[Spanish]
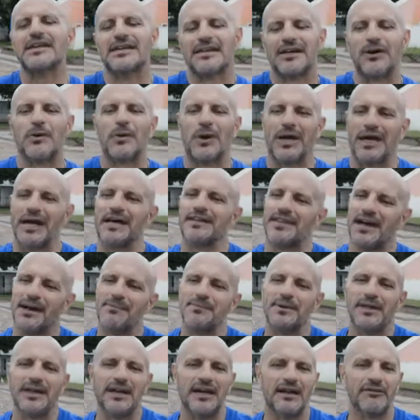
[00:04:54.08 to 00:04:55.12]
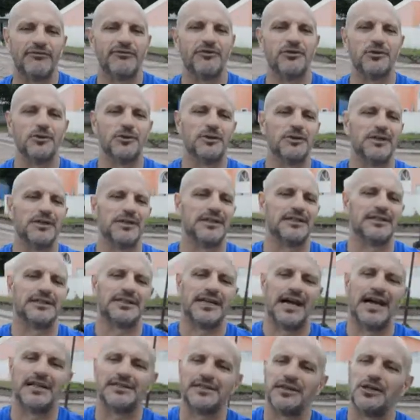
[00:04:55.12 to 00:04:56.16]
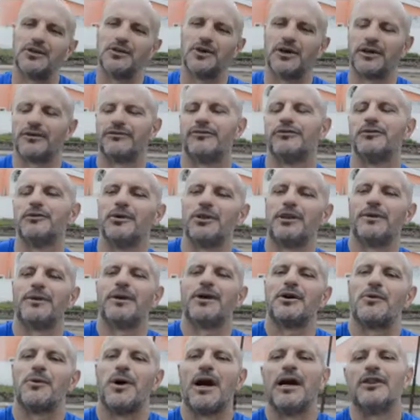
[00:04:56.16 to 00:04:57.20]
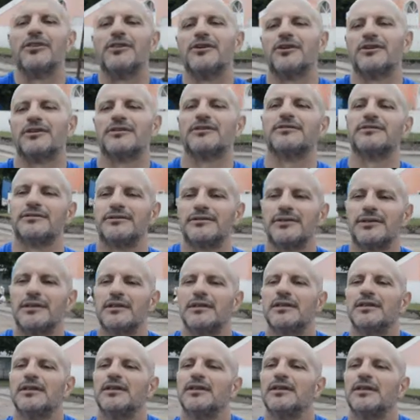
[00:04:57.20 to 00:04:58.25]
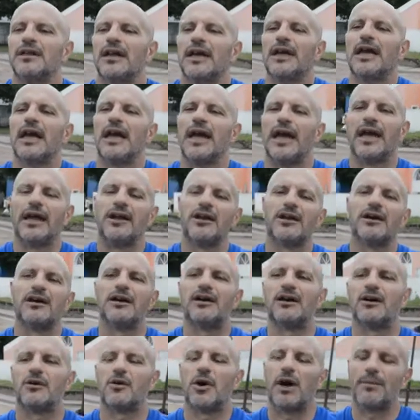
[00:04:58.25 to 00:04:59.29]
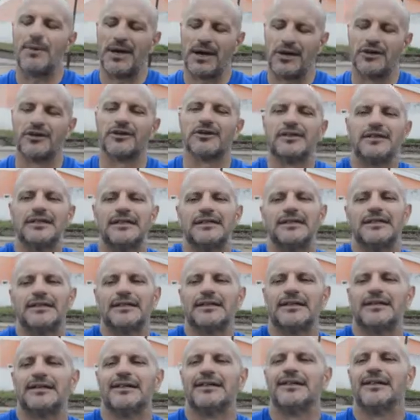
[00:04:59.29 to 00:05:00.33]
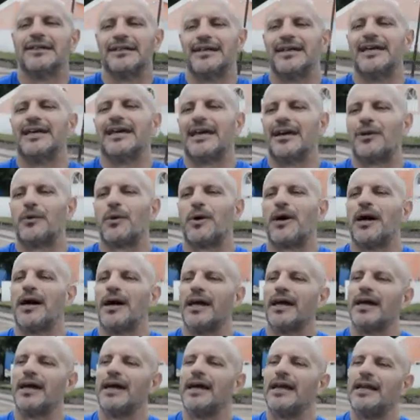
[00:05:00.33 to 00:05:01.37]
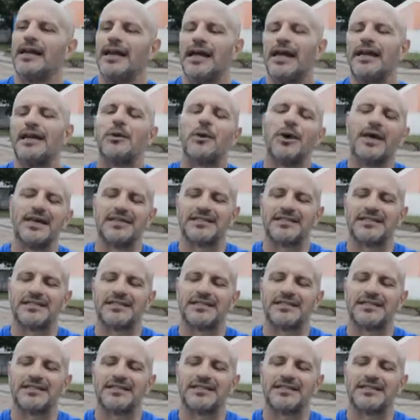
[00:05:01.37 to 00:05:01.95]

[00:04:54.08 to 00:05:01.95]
juega también en el fútbol, se hace jugar de fútbol de vez en cuando. ¿Como Víctor Hugo o no? Eh, no, juega mejor. ¿Puesto? Eh, juega, él, él, juega de